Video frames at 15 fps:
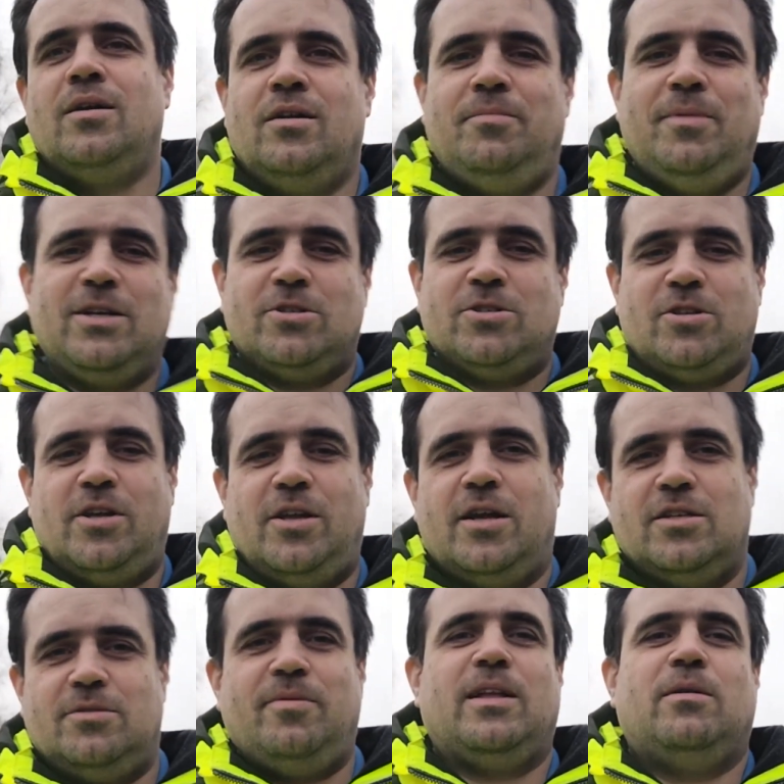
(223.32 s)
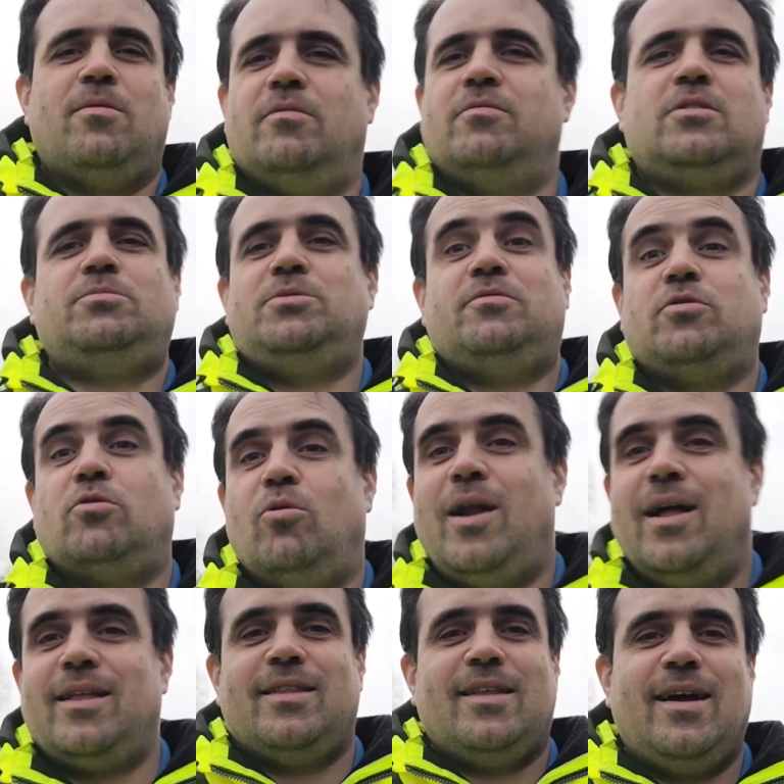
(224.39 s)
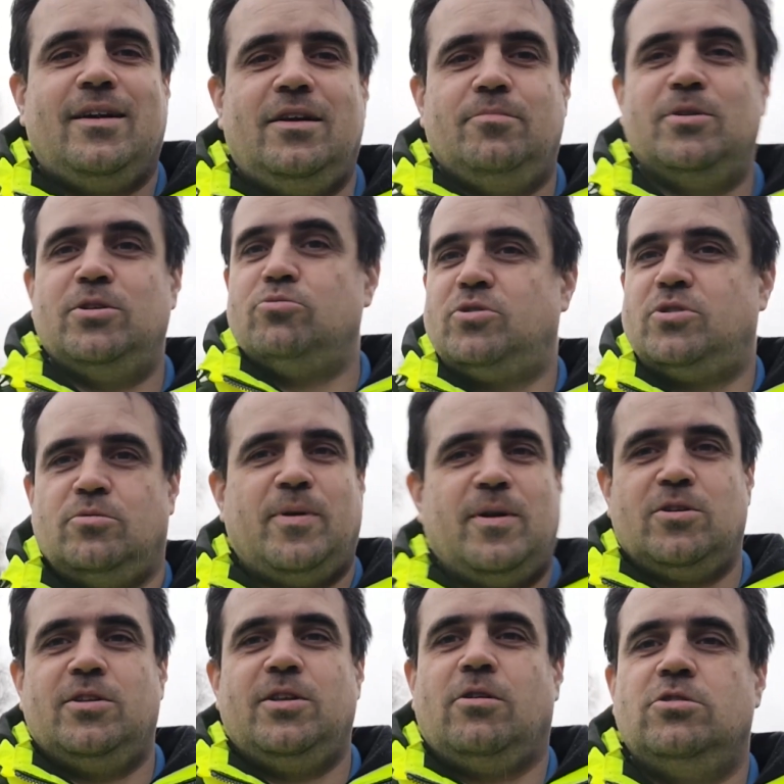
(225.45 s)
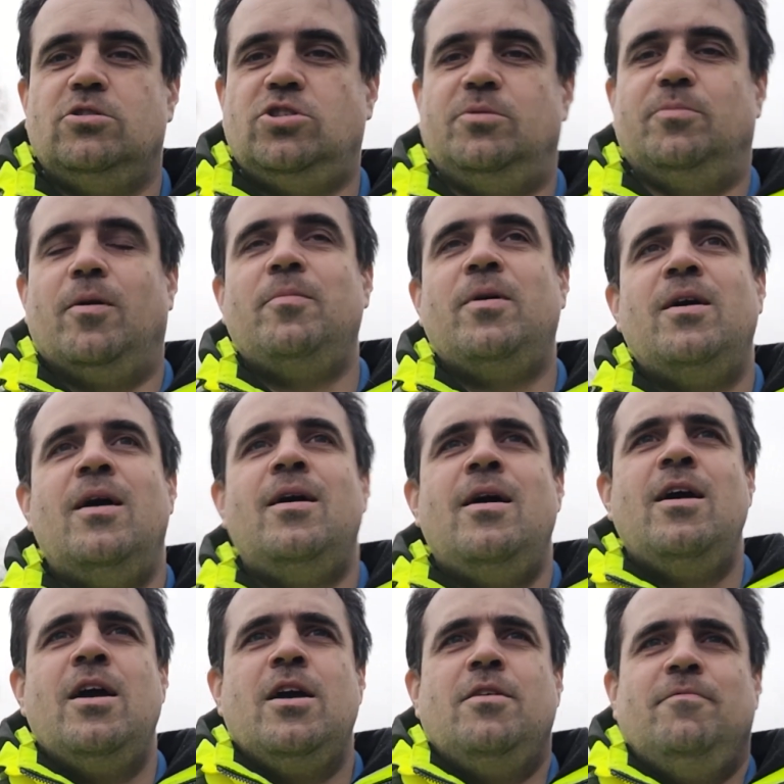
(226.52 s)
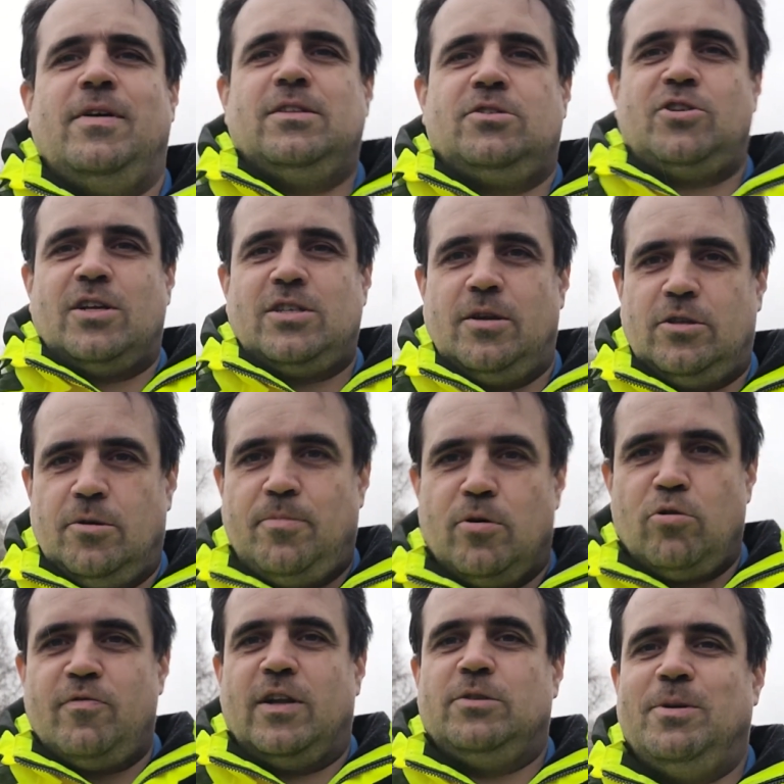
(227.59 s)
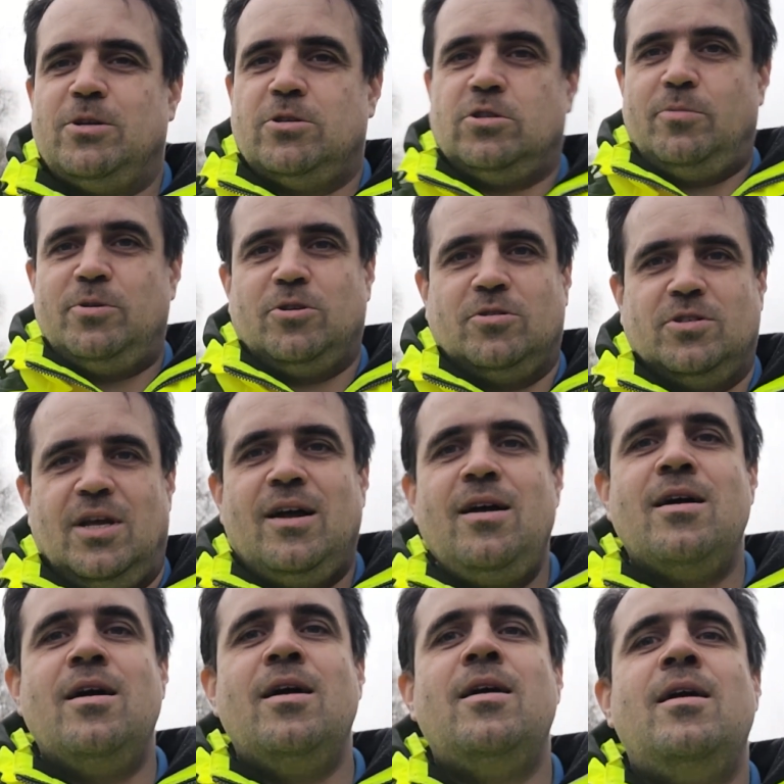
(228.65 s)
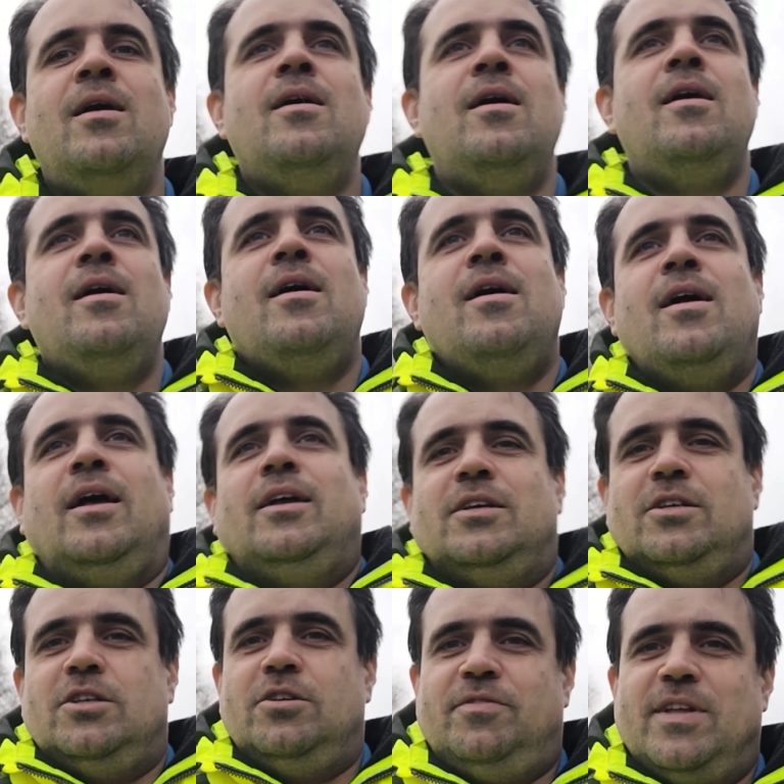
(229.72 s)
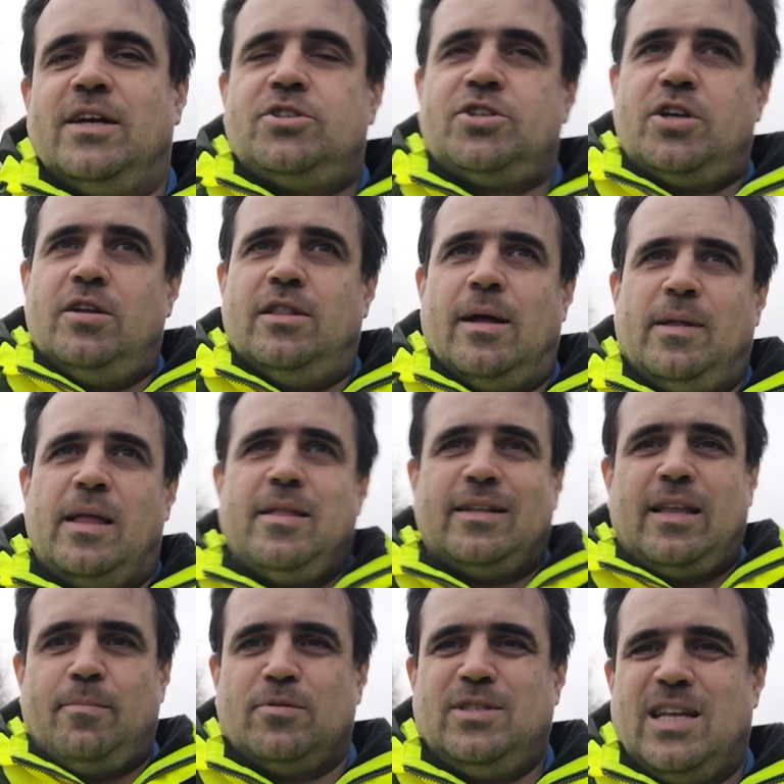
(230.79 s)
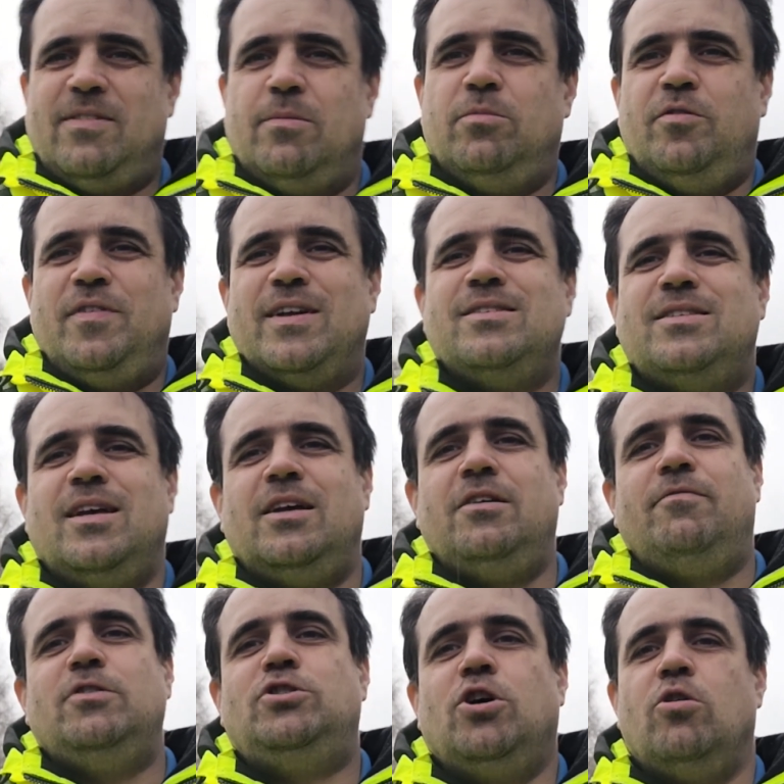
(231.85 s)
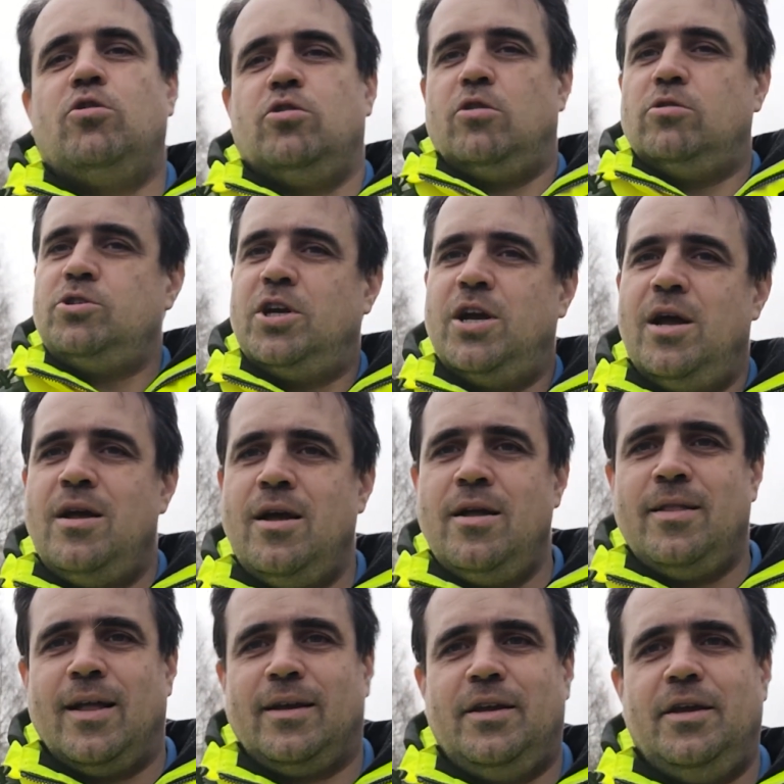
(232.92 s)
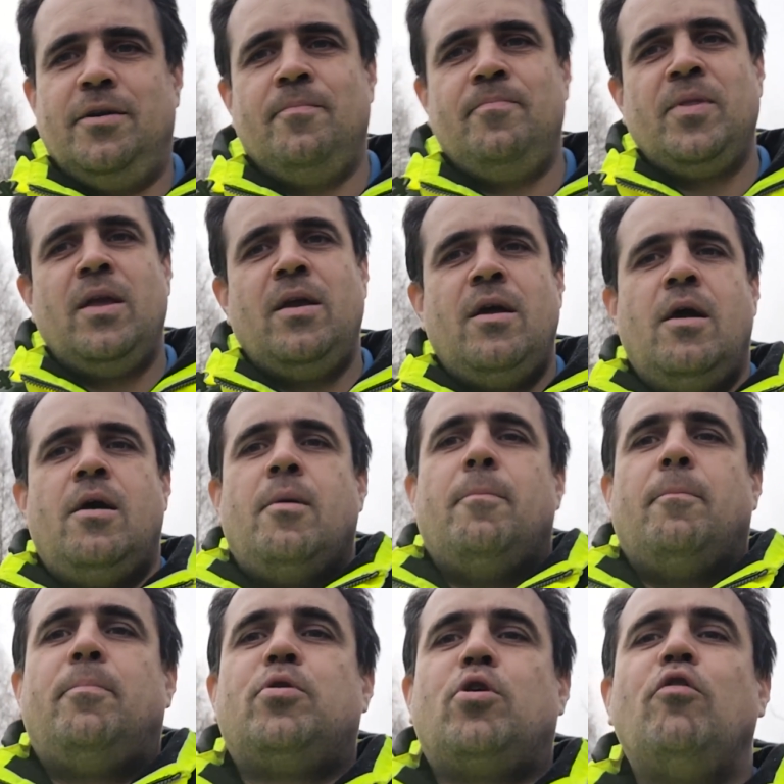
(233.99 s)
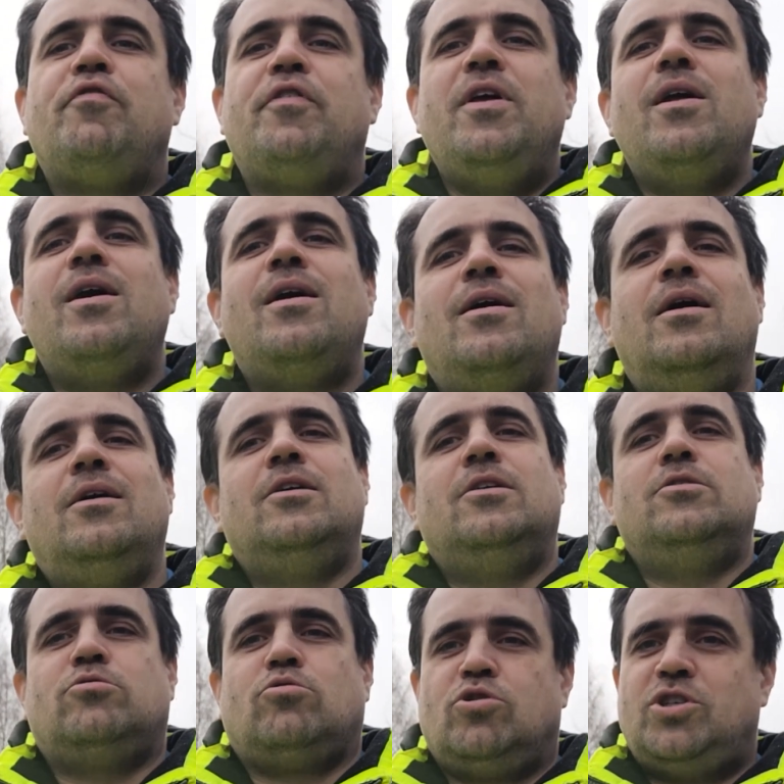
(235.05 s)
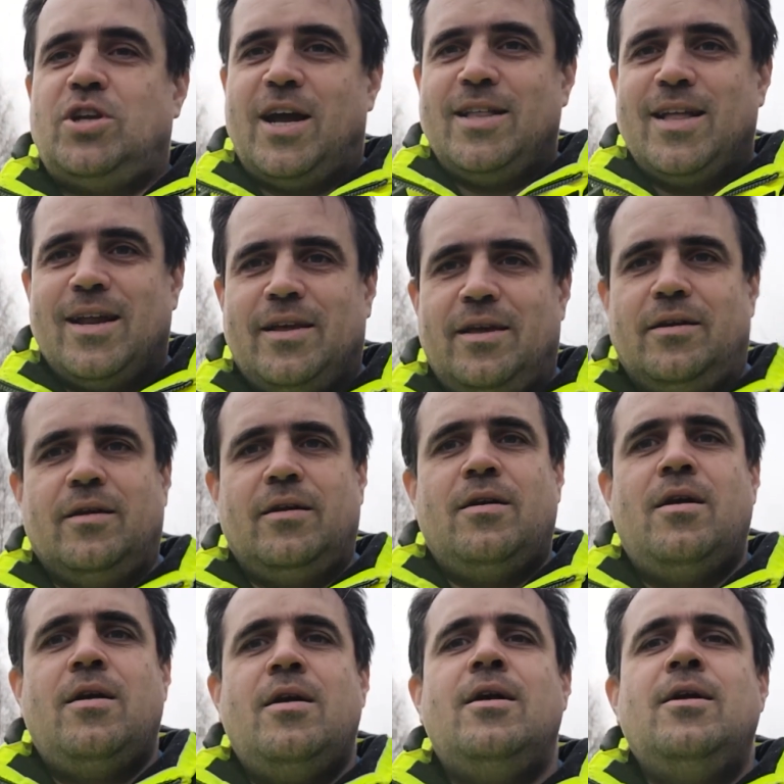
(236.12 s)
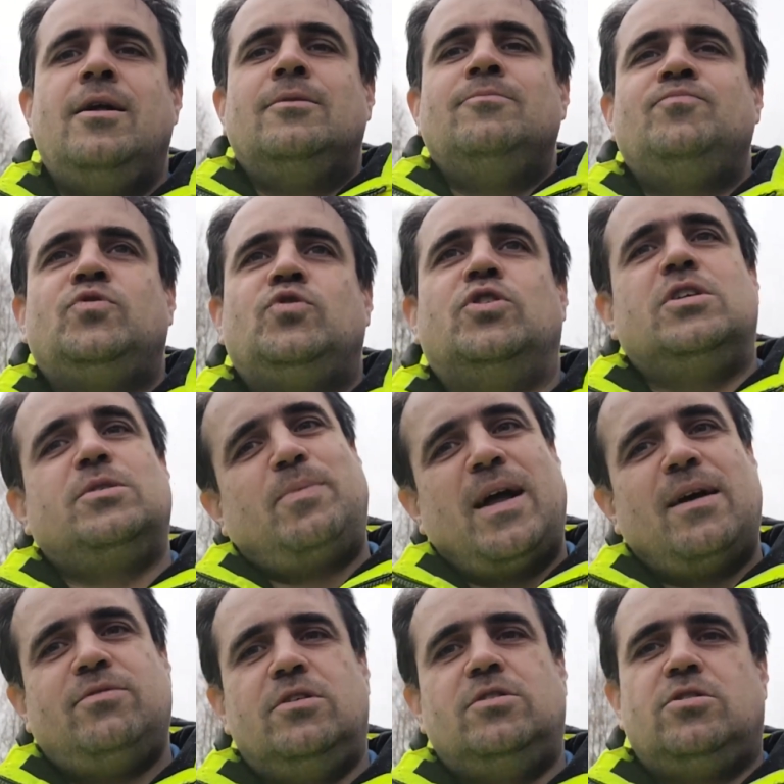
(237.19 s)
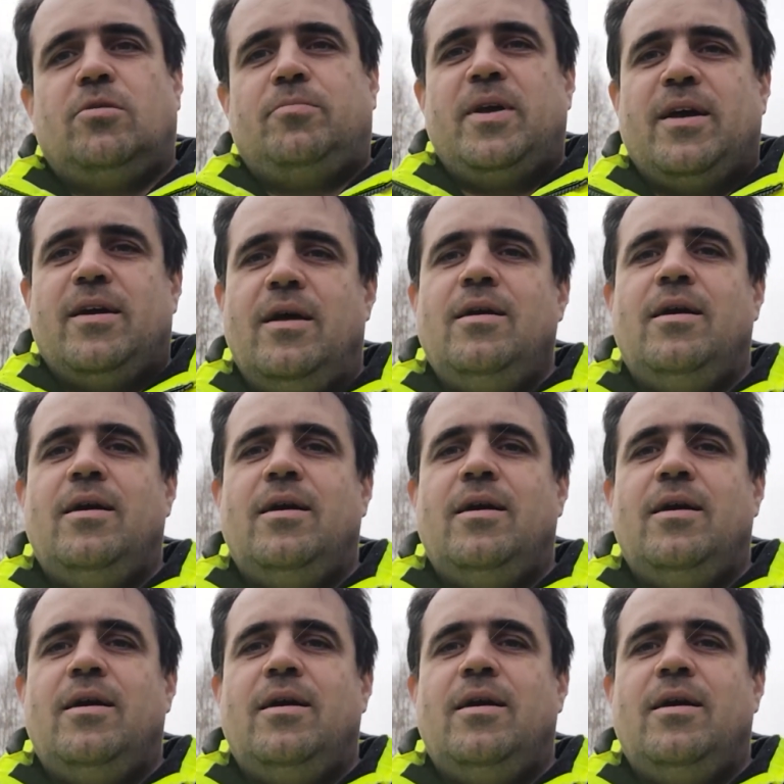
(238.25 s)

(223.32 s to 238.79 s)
miesiąc to nie jest, wiadomo, robicie w ciągu lata, tak, i będzie już zupełnie co innego niż zimą. Więc trzeba sobie to porównać miesiąc do miesiąca. I też na tej podstawie mniej więcej wyciągnąć taki profil zużycia energii. Czyli sprawdzić sobie